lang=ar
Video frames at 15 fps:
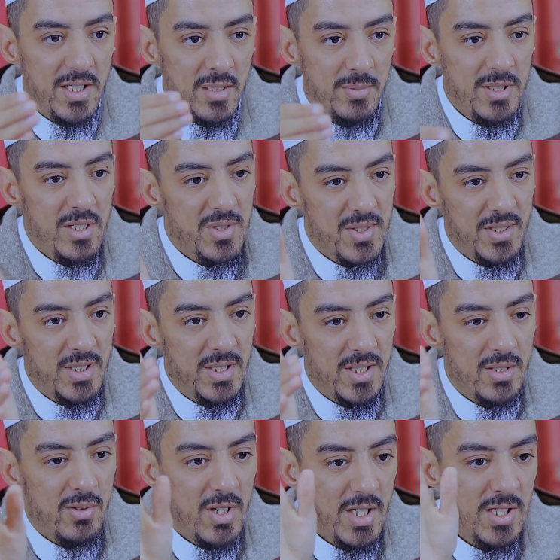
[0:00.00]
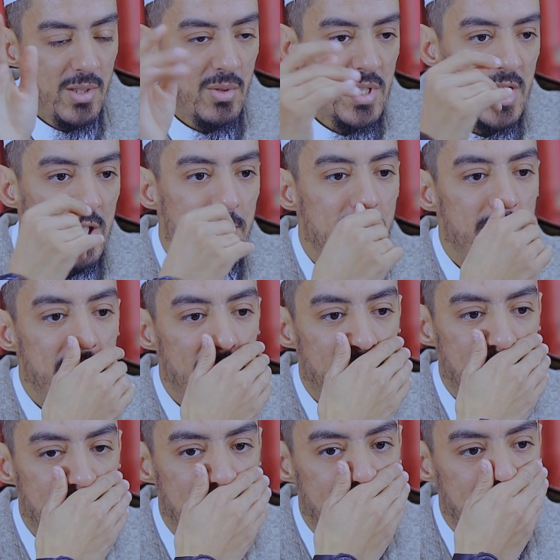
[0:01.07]
النبي صلى الله عليه وسلم
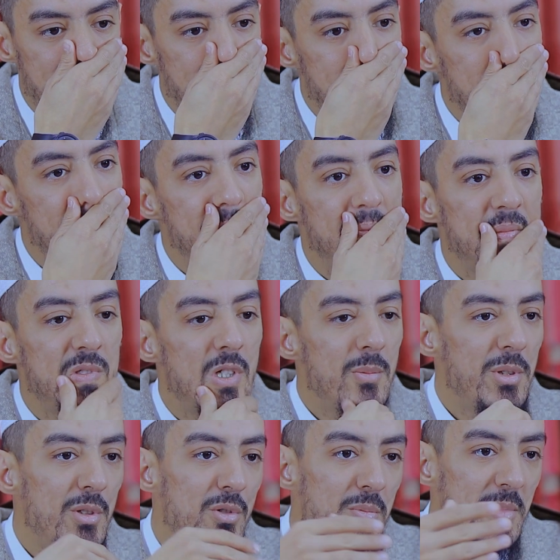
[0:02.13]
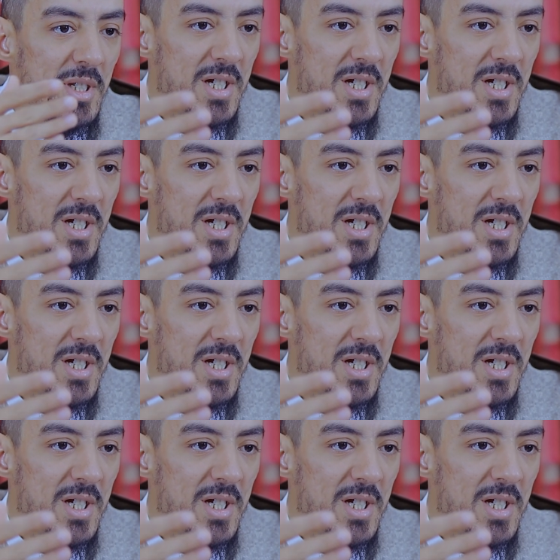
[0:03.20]
بأعذارهم ومنهم